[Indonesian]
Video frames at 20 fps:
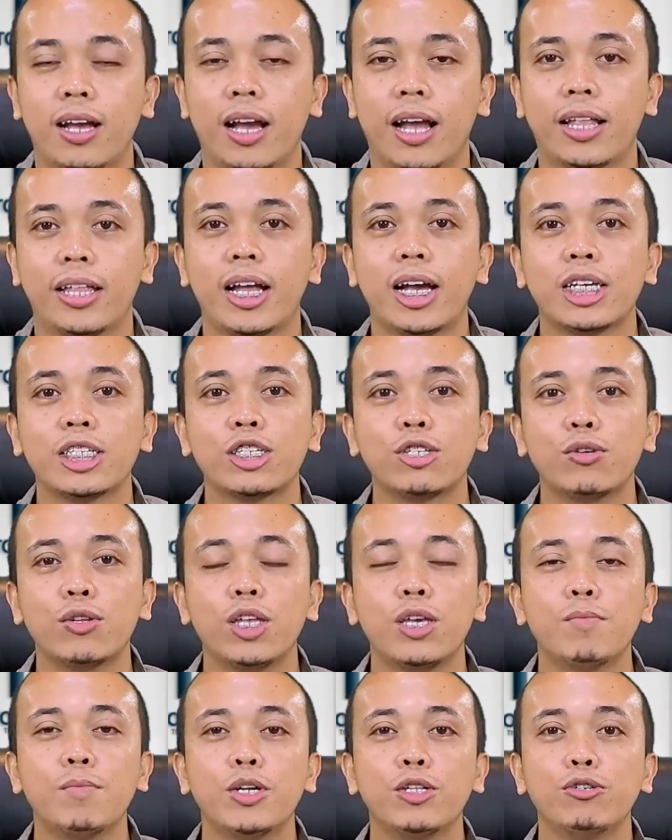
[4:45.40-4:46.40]
Karena
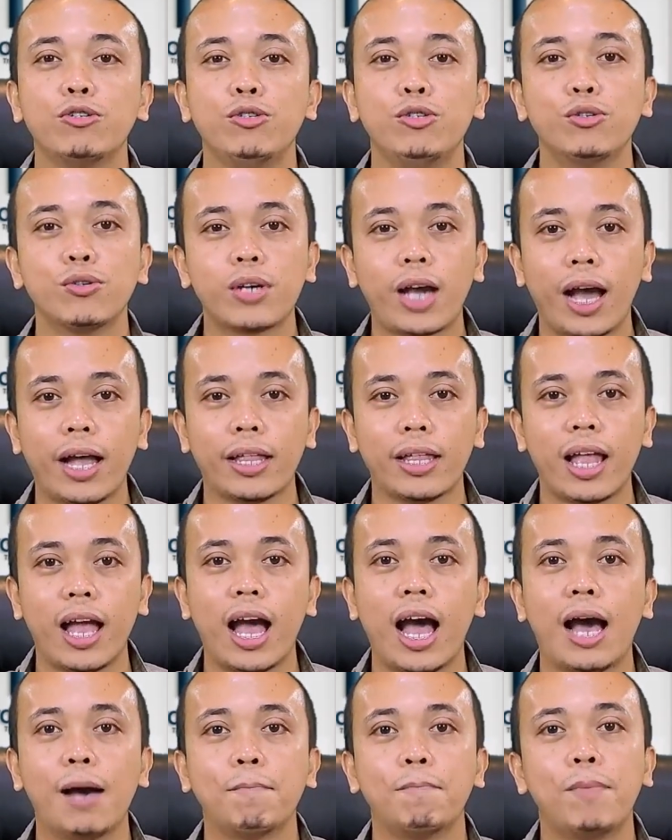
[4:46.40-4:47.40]
studi
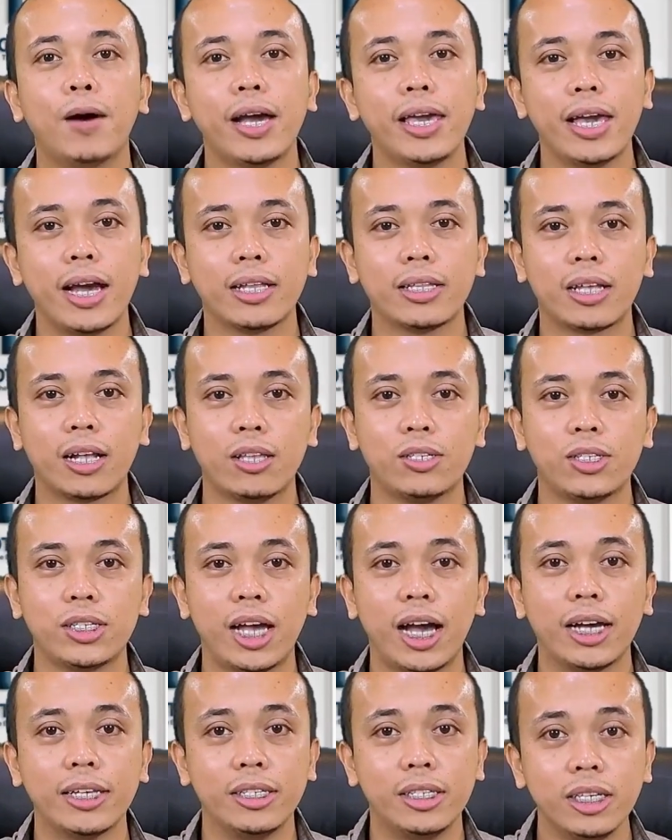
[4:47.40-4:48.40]
menunjukkan apa yang
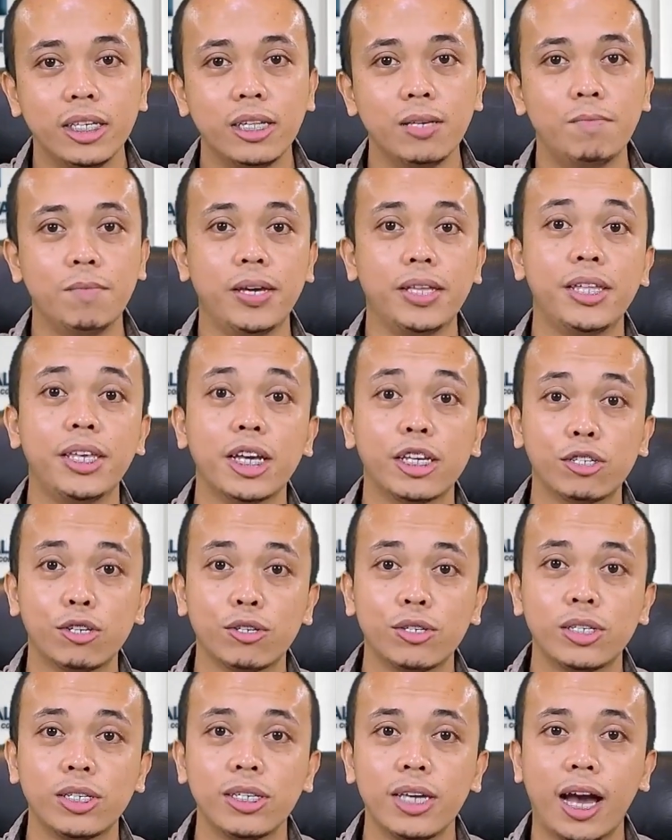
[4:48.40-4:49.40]
tersaji di media
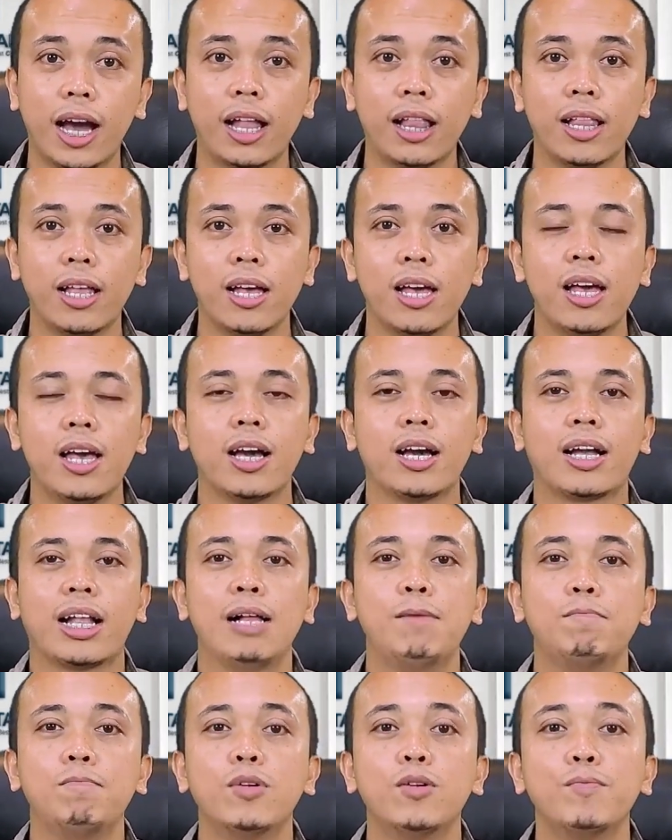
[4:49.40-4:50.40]
sosial
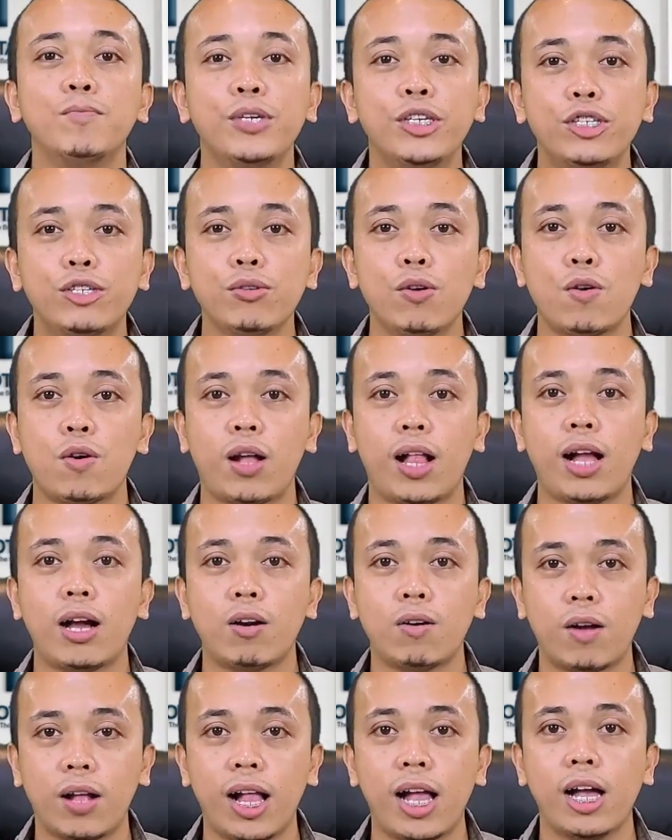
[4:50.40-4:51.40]
kerap memicu
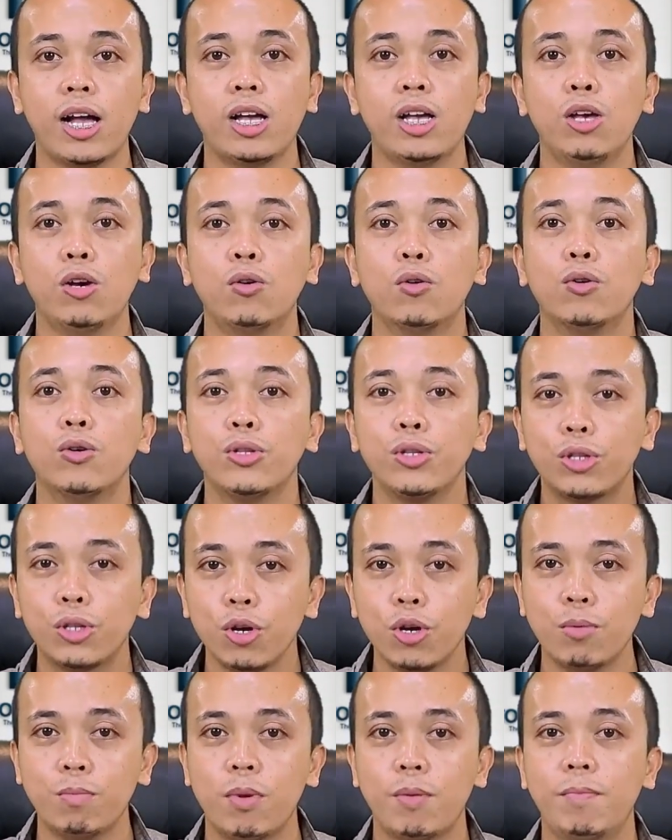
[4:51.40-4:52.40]
orang-orang
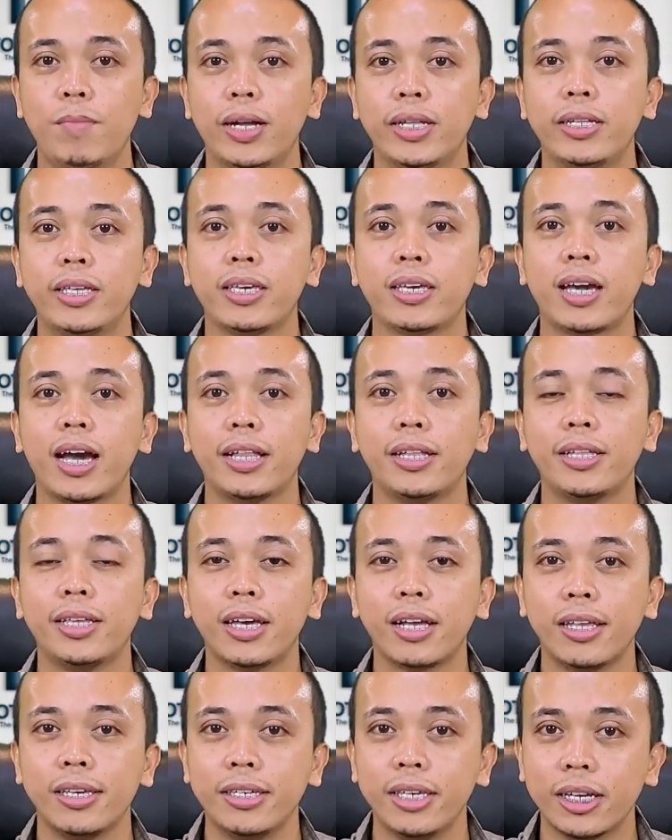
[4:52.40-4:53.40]
untuk membandingkan
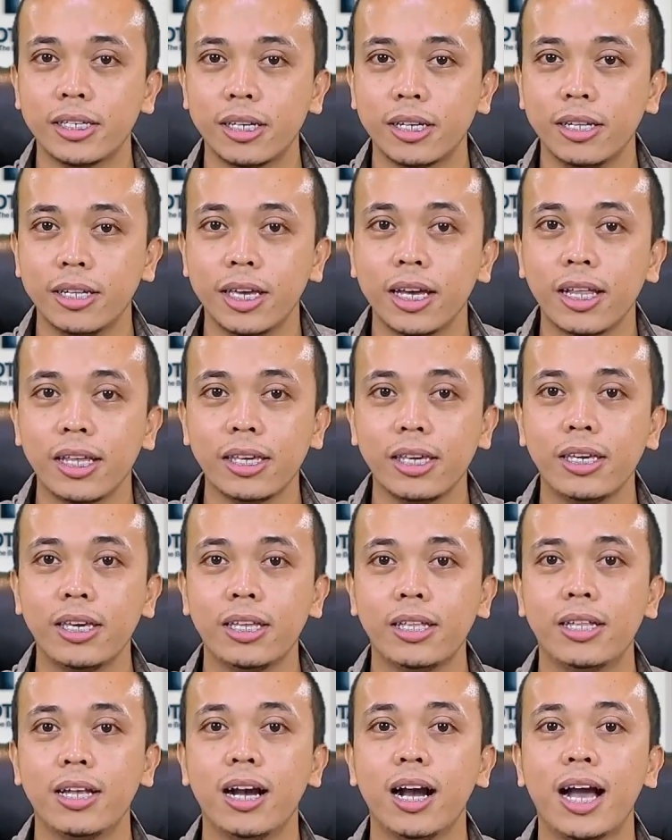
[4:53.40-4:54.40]
dirinya sendiri
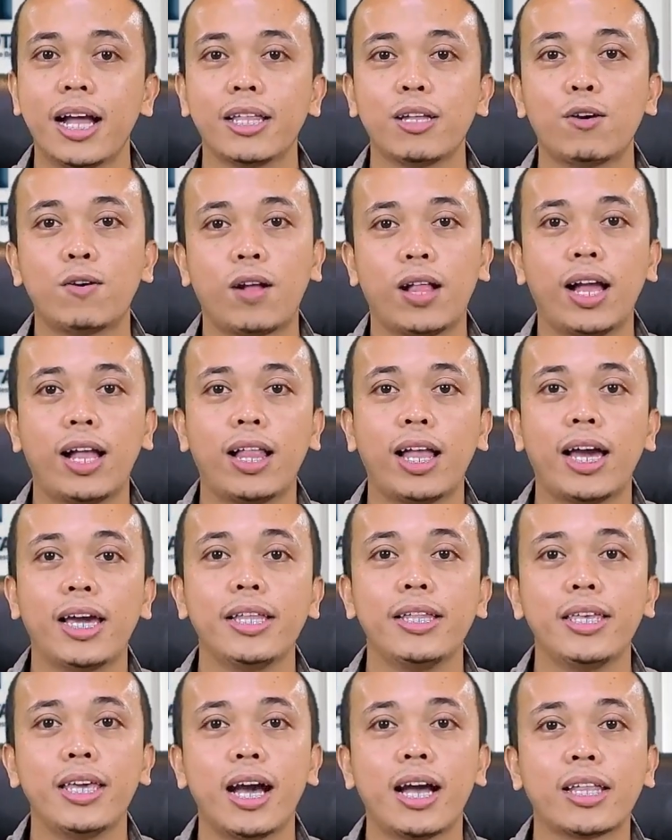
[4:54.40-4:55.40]
dengan orang
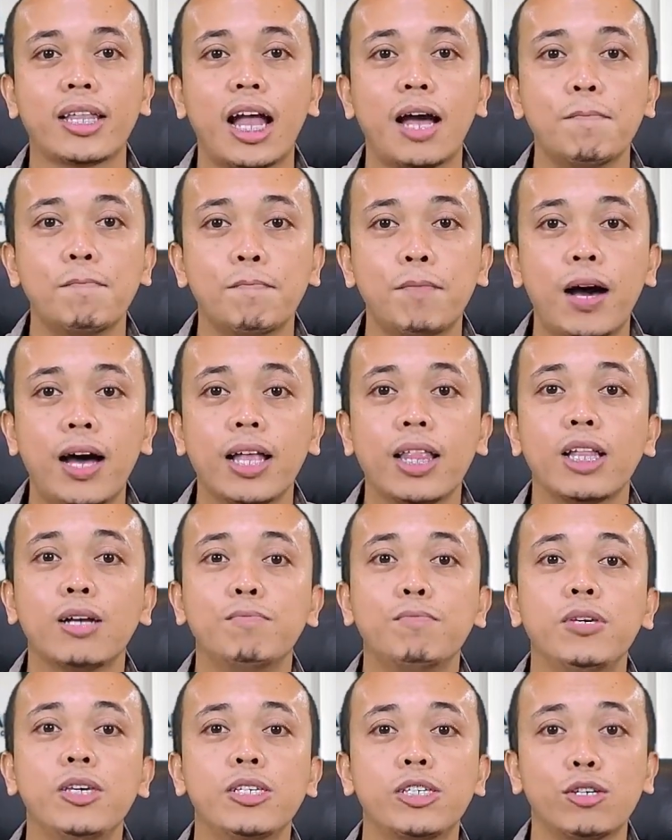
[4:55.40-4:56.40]
lain yang tampak
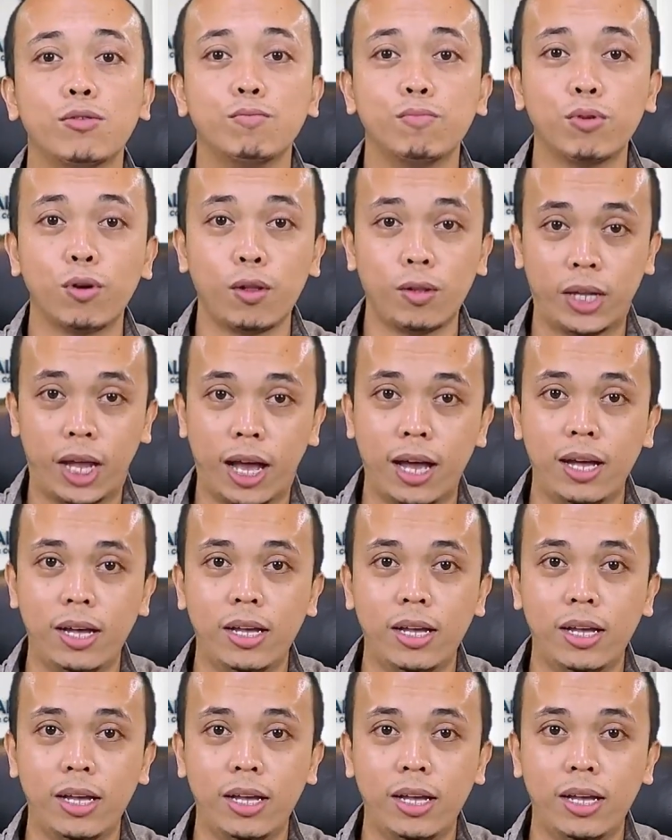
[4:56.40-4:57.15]
lebih sempurna.